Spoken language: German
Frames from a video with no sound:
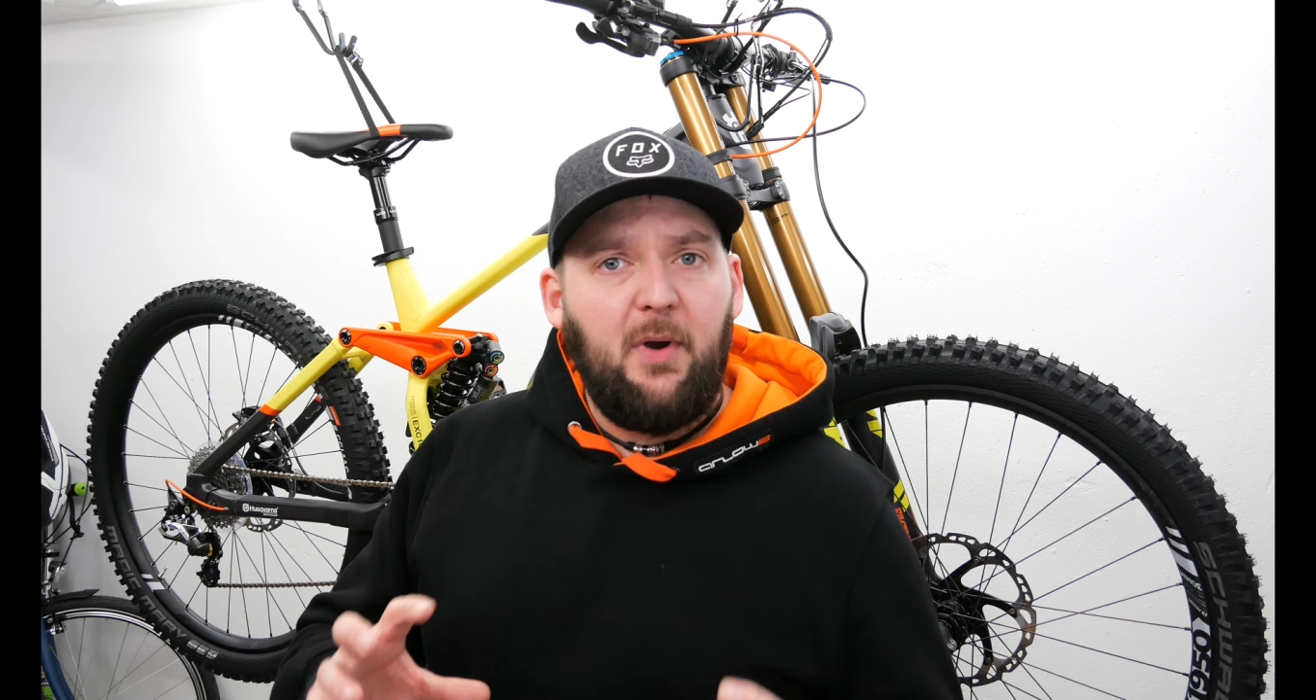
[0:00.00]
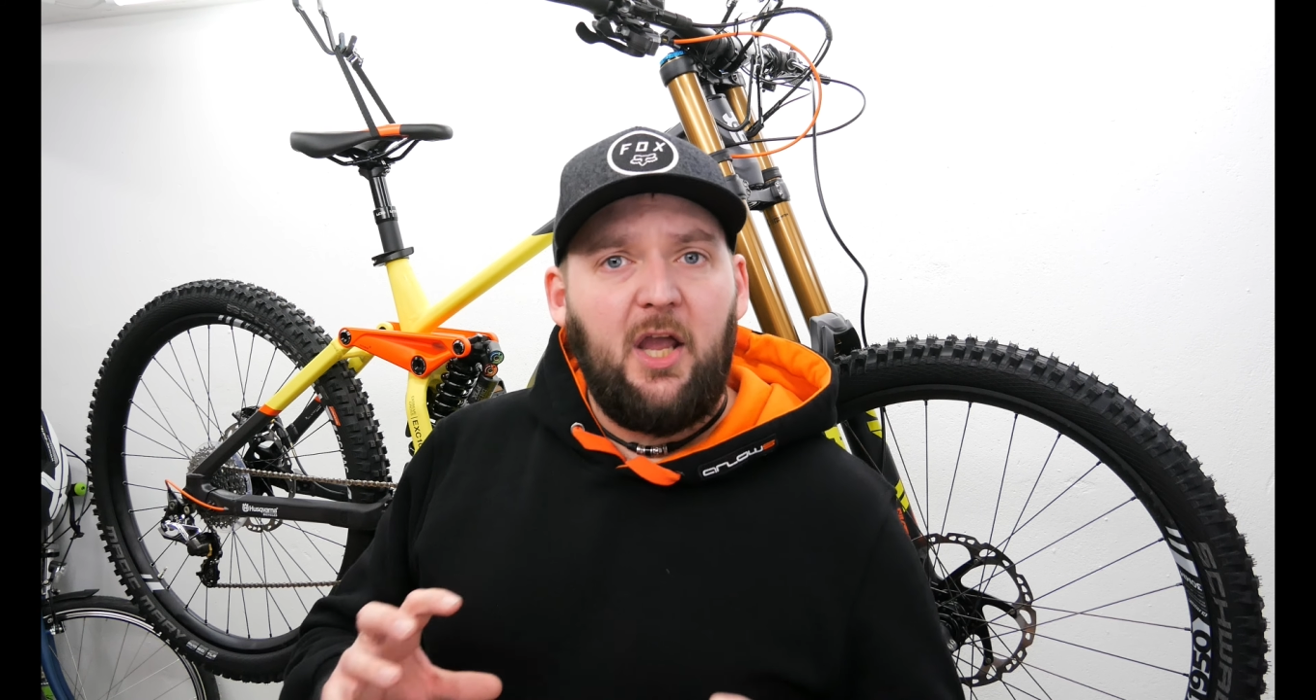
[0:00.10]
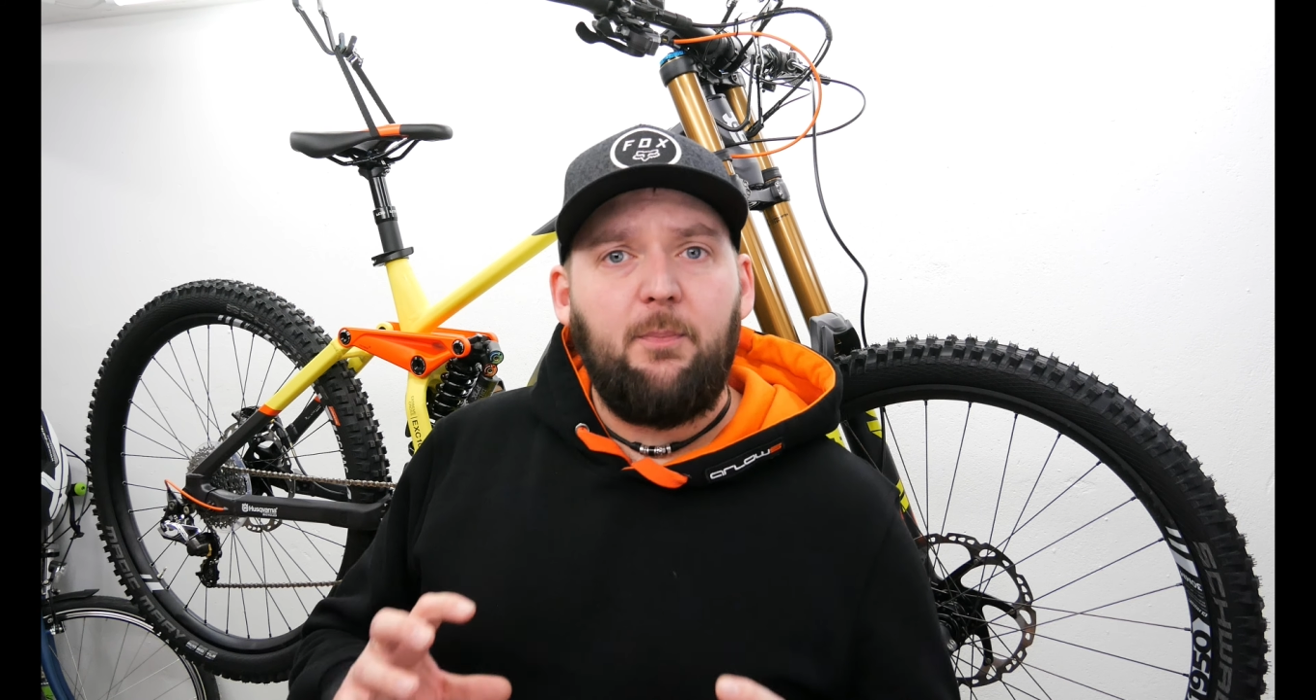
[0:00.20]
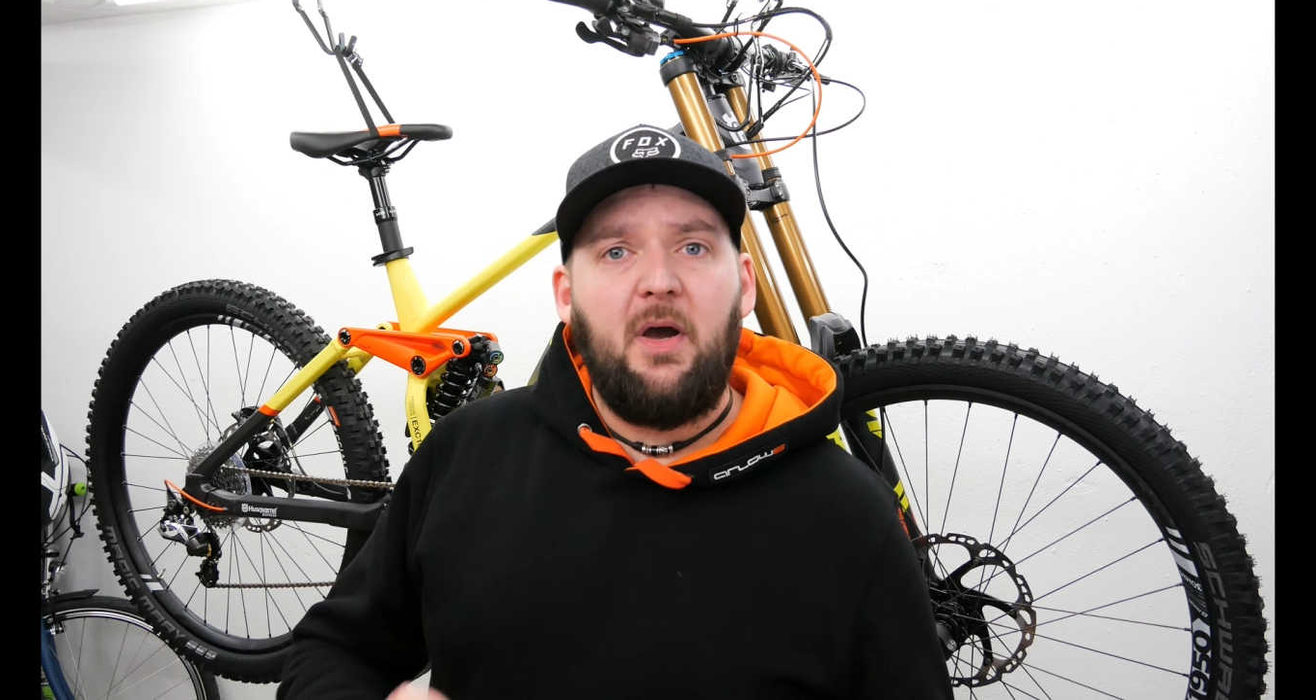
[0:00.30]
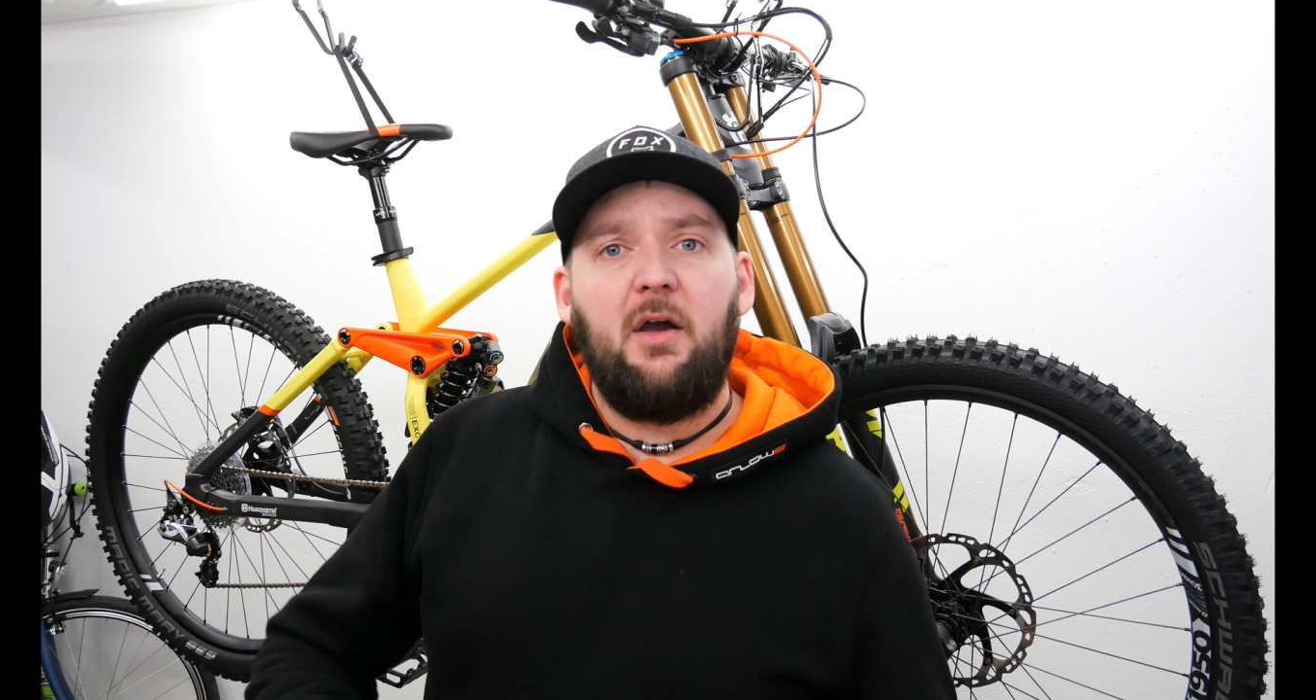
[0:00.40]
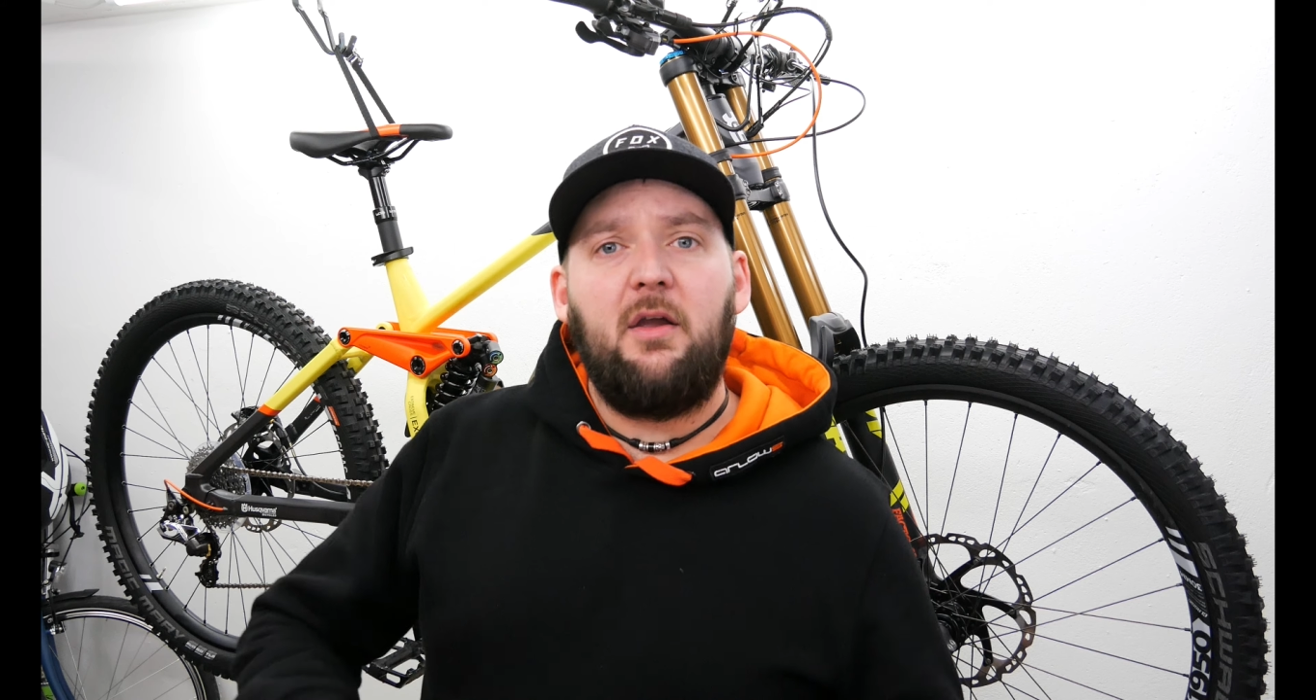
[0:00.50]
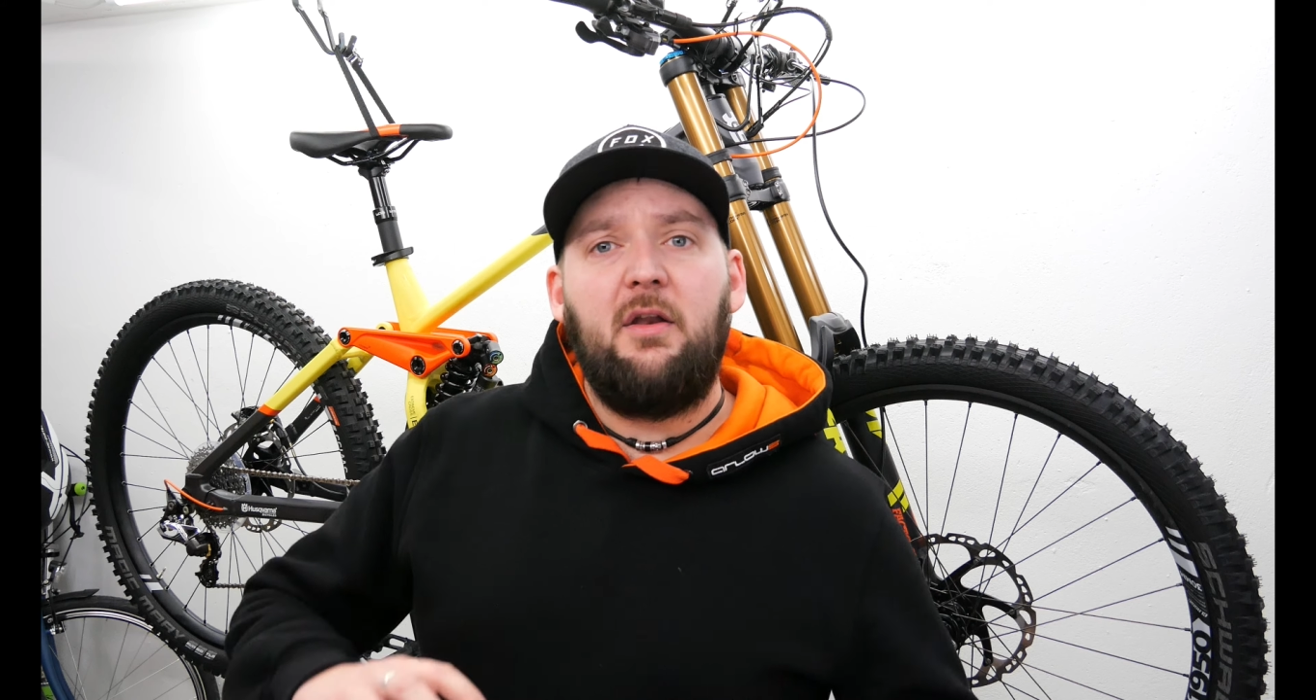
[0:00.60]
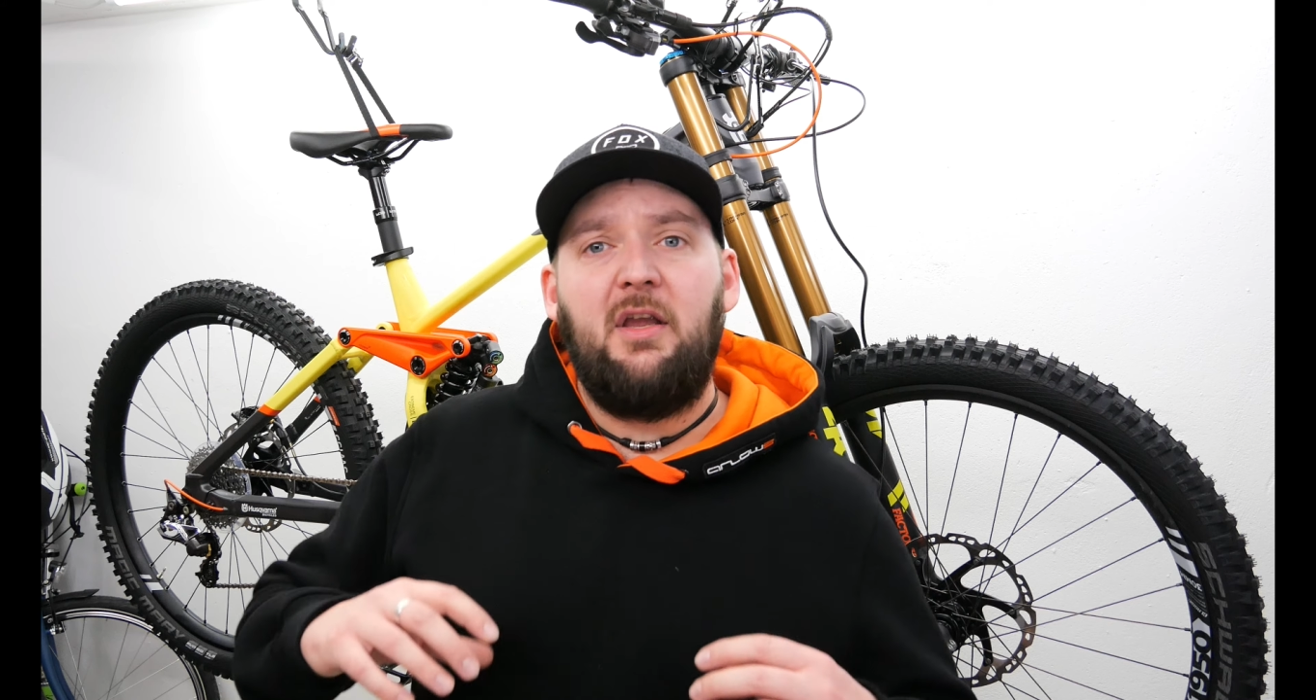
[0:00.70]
Bikepark